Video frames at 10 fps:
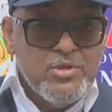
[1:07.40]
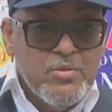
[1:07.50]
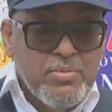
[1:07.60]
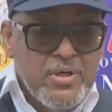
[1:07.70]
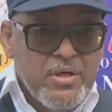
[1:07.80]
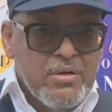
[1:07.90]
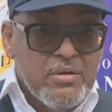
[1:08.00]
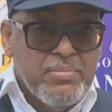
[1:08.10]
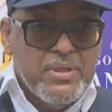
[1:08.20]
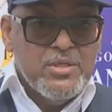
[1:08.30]
baixou
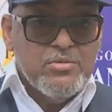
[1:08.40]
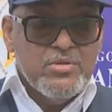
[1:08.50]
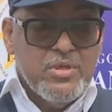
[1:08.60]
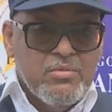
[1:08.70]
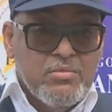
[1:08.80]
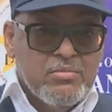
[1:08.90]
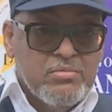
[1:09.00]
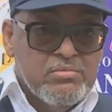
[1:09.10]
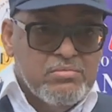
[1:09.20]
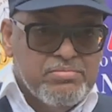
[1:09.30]
para, para a
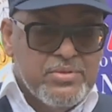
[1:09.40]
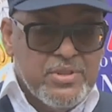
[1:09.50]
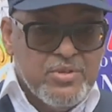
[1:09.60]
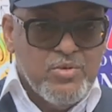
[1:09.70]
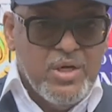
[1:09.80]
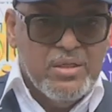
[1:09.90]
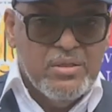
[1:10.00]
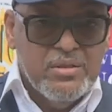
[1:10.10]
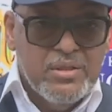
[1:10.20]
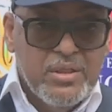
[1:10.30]
instituição
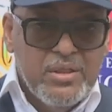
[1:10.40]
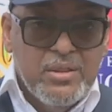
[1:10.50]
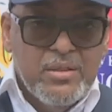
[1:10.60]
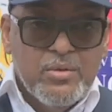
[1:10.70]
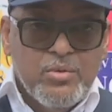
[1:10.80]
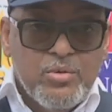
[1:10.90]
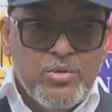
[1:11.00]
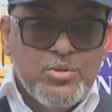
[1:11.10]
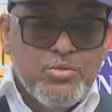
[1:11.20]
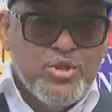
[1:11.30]
processual,
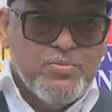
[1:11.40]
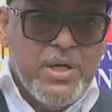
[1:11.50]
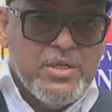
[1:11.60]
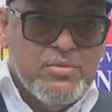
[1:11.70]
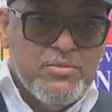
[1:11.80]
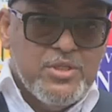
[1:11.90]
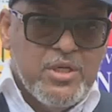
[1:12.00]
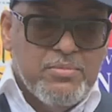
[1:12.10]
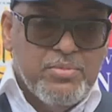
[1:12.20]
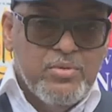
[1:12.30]
cujo despacho do
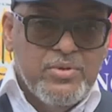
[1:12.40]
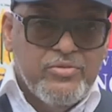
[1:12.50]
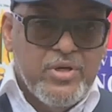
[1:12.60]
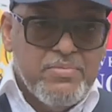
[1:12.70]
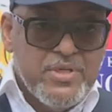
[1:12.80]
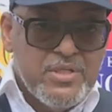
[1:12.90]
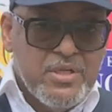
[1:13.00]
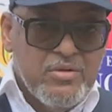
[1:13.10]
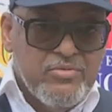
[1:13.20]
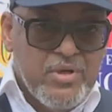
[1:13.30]
Ministério Público foi a
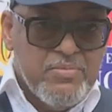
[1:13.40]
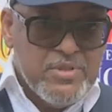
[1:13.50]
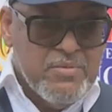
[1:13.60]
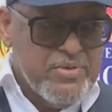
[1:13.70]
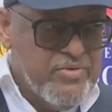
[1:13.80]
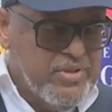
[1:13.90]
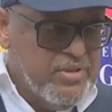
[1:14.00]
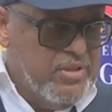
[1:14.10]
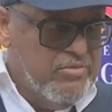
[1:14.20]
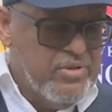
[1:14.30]
prisão, foi a prisão
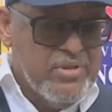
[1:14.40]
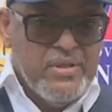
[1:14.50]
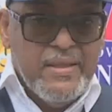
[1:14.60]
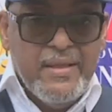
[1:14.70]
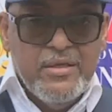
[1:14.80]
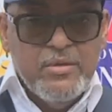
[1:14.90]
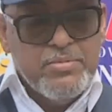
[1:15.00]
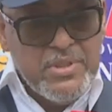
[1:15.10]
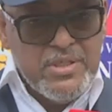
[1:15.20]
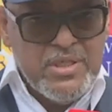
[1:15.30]
preventiva e o
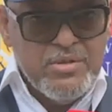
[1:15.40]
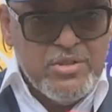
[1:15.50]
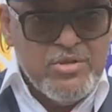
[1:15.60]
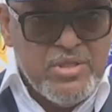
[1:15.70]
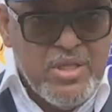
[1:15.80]
processo segue os seus